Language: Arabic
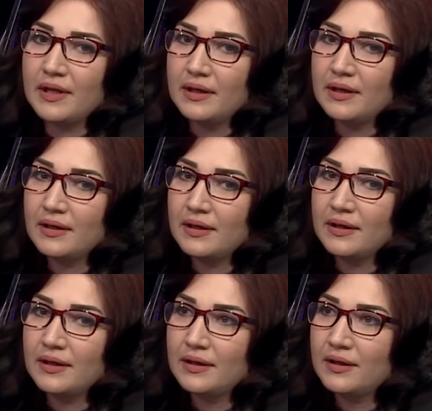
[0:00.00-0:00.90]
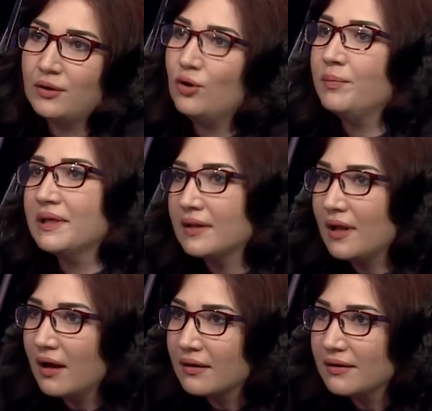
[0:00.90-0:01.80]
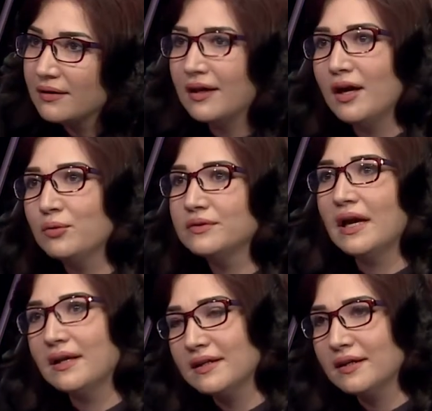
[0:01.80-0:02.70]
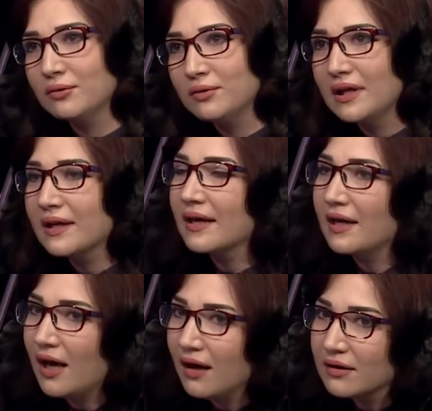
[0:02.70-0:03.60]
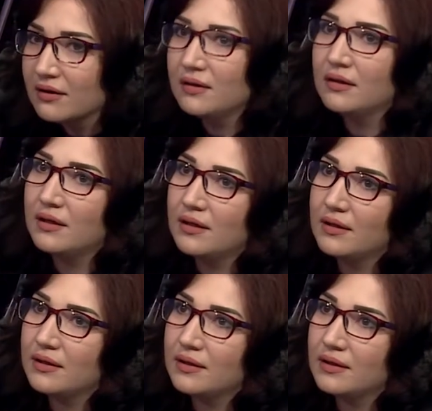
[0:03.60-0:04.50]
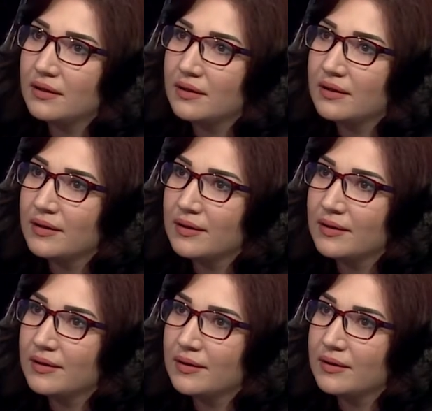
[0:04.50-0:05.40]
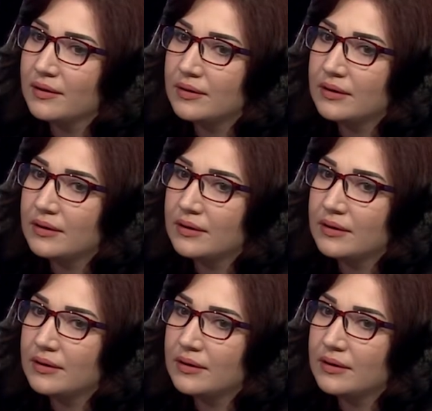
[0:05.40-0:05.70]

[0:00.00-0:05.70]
آه لعبة العقل أو دعني أقول لك العقل آه